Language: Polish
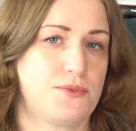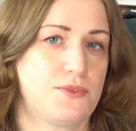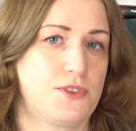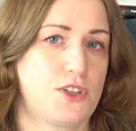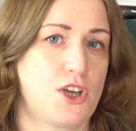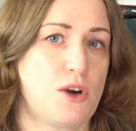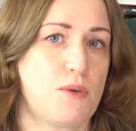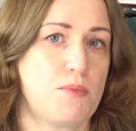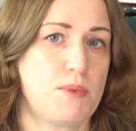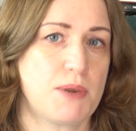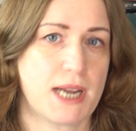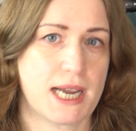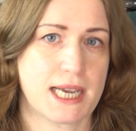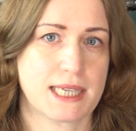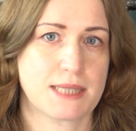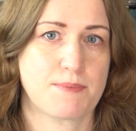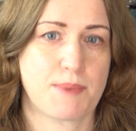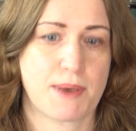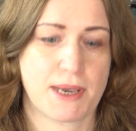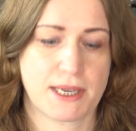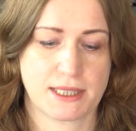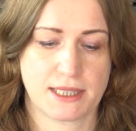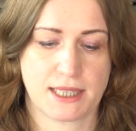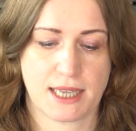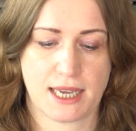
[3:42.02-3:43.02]
w dobrych
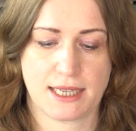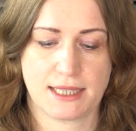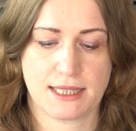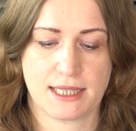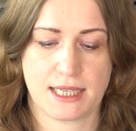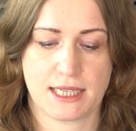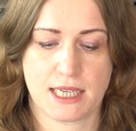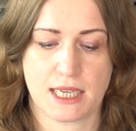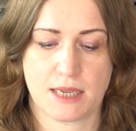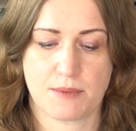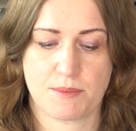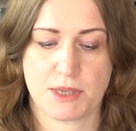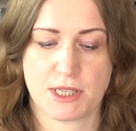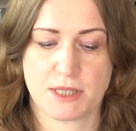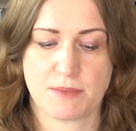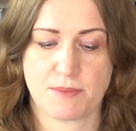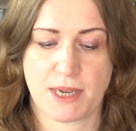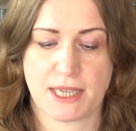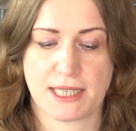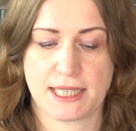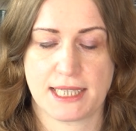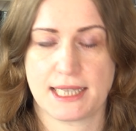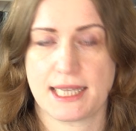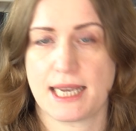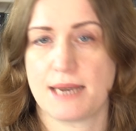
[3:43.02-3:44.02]
aspektach na niebie z
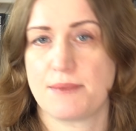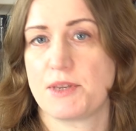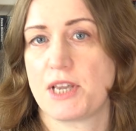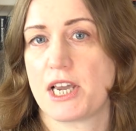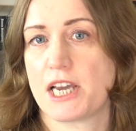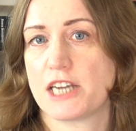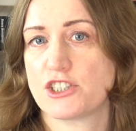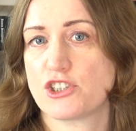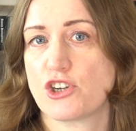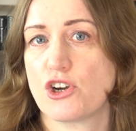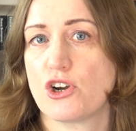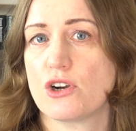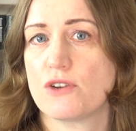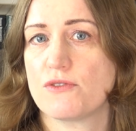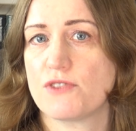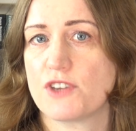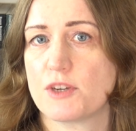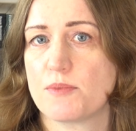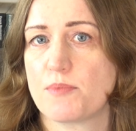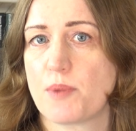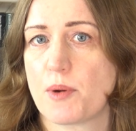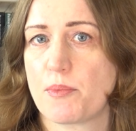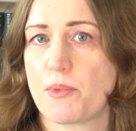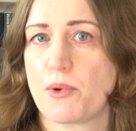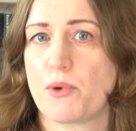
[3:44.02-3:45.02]
planetami,
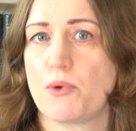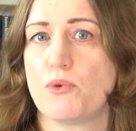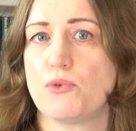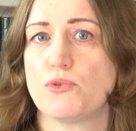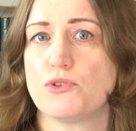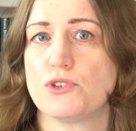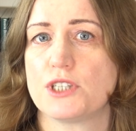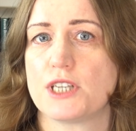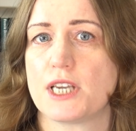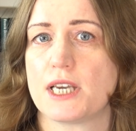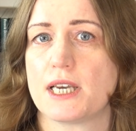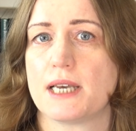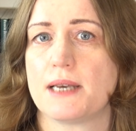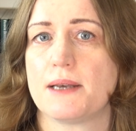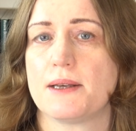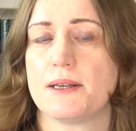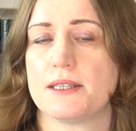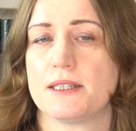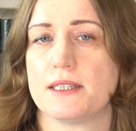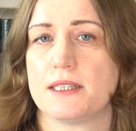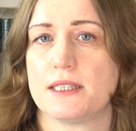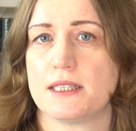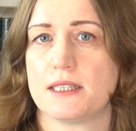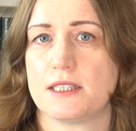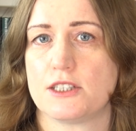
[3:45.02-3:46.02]
aczkolwiek popołudnie,
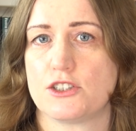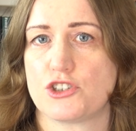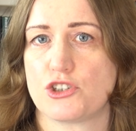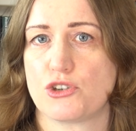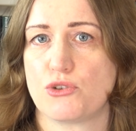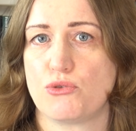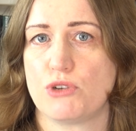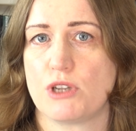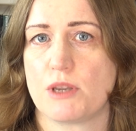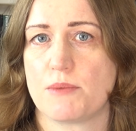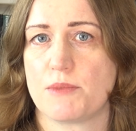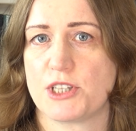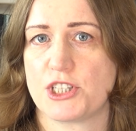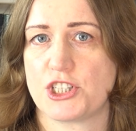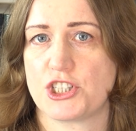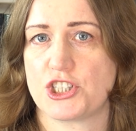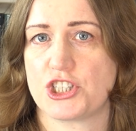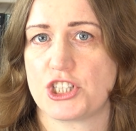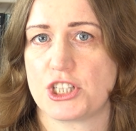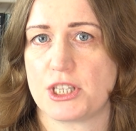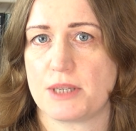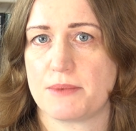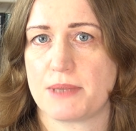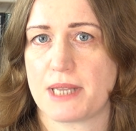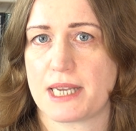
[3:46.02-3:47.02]
e, szczególnie między
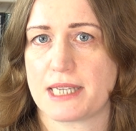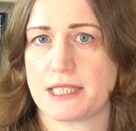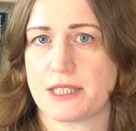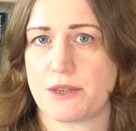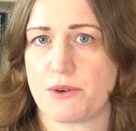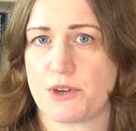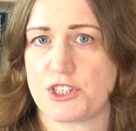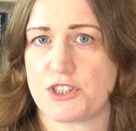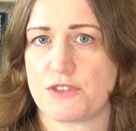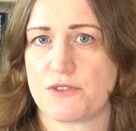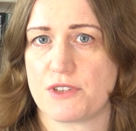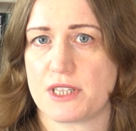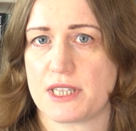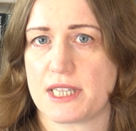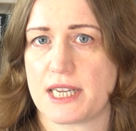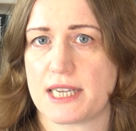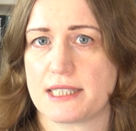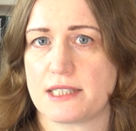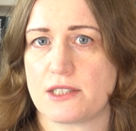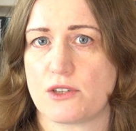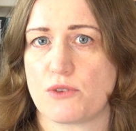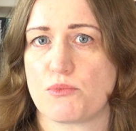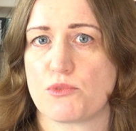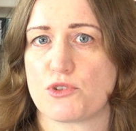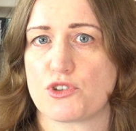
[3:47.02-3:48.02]
17 a
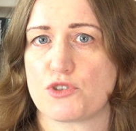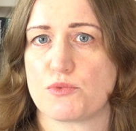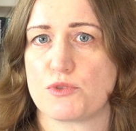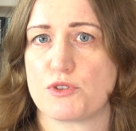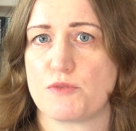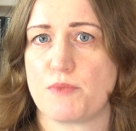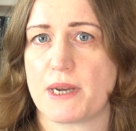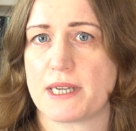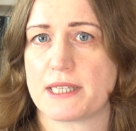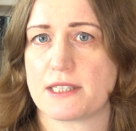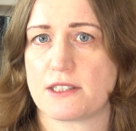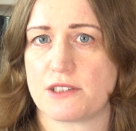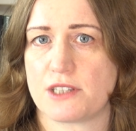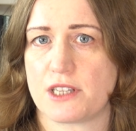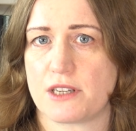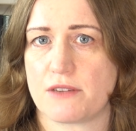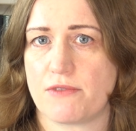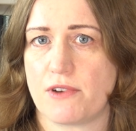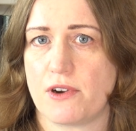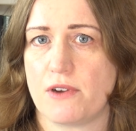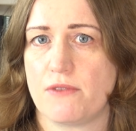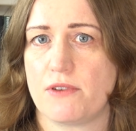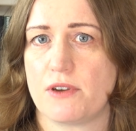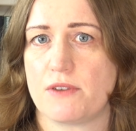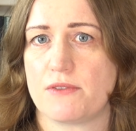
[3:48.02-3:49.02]
19 może być bardzo
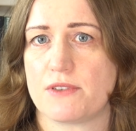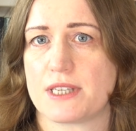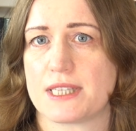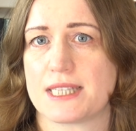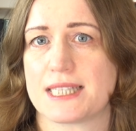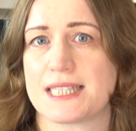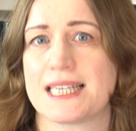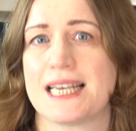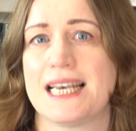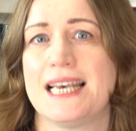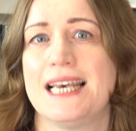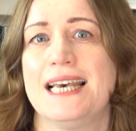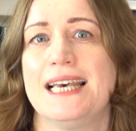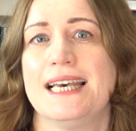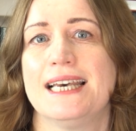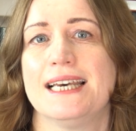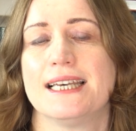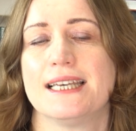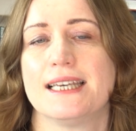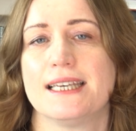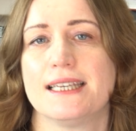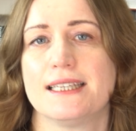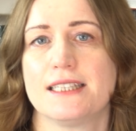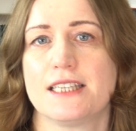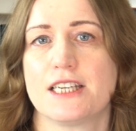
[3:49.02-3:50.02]
nerwowe, więc
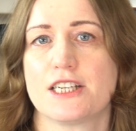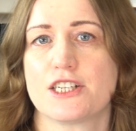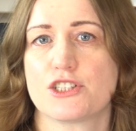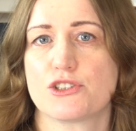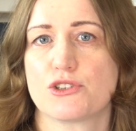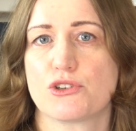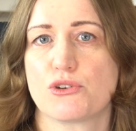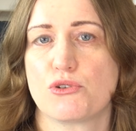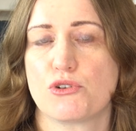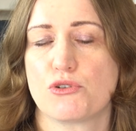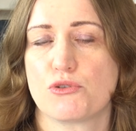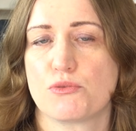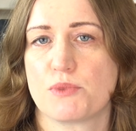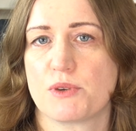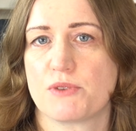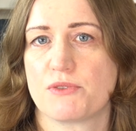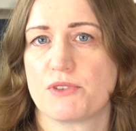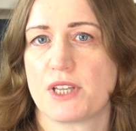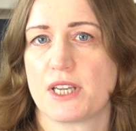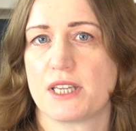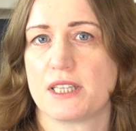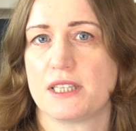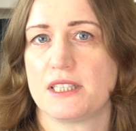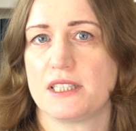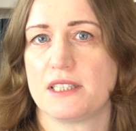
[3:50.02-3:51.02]
e, nie ryzykujmy
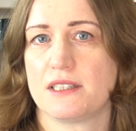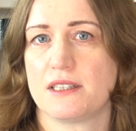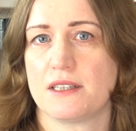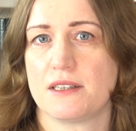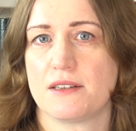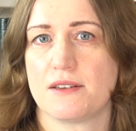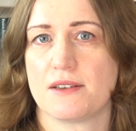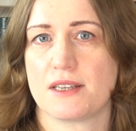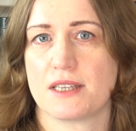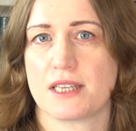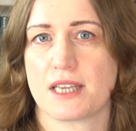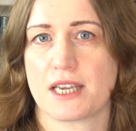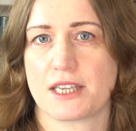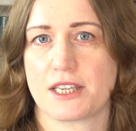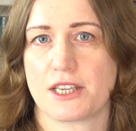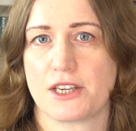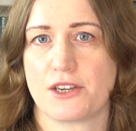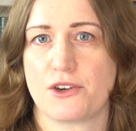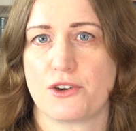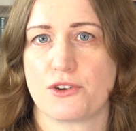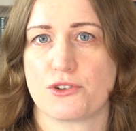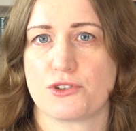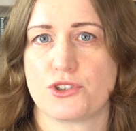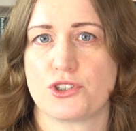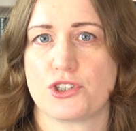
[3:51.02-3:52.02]
wtedy e,
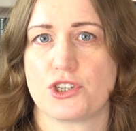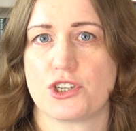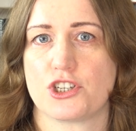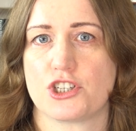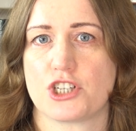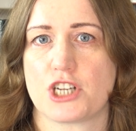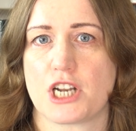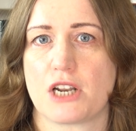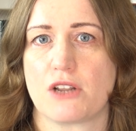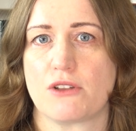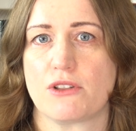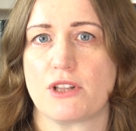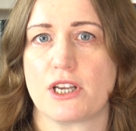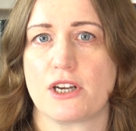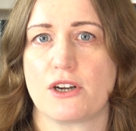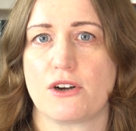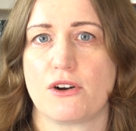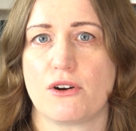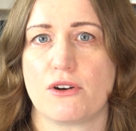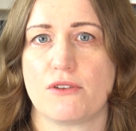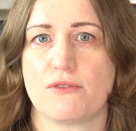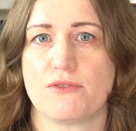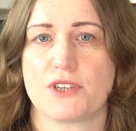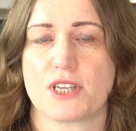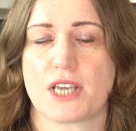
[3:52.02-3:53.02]
jakiegoś
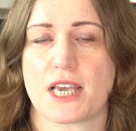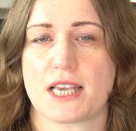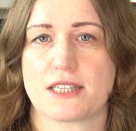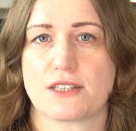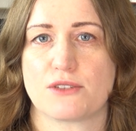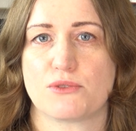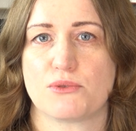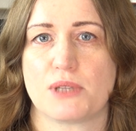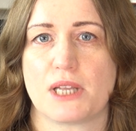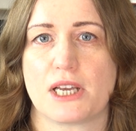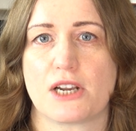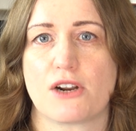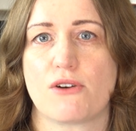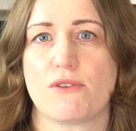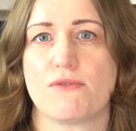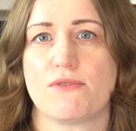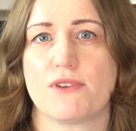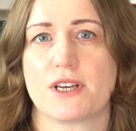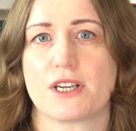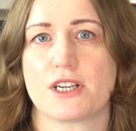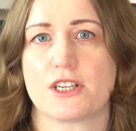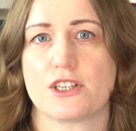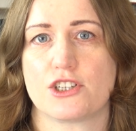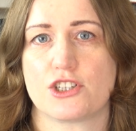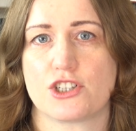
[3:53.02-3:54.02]
szalonego wyjazdu na
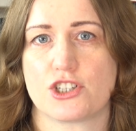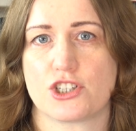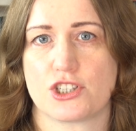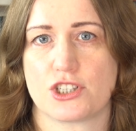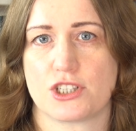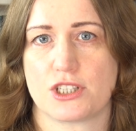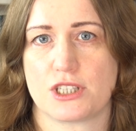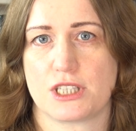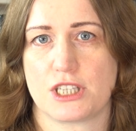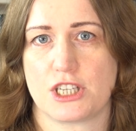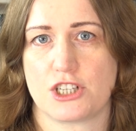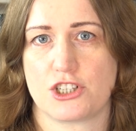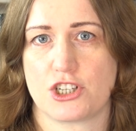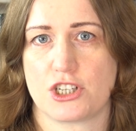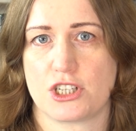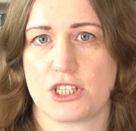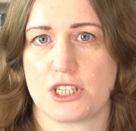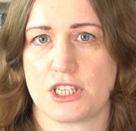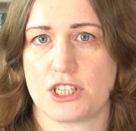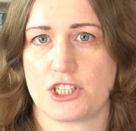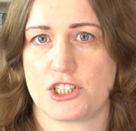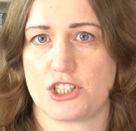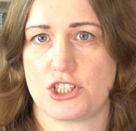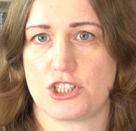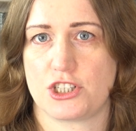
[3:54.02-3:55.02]
rower, czy
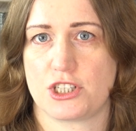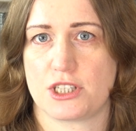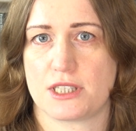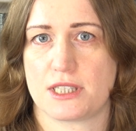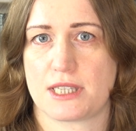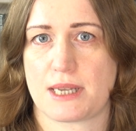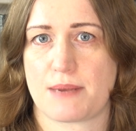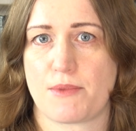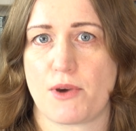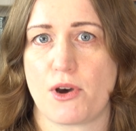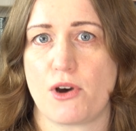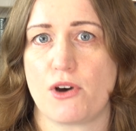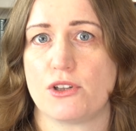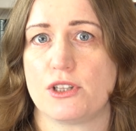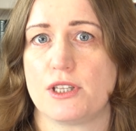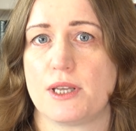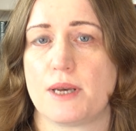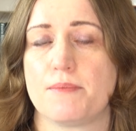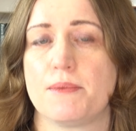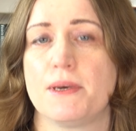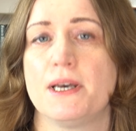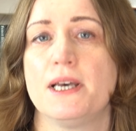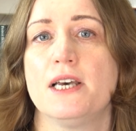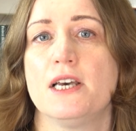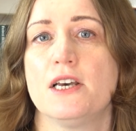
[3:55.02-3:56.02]
jeżeli jedziecie
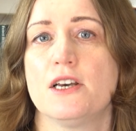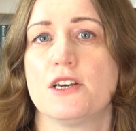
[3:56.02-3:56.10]
samochodem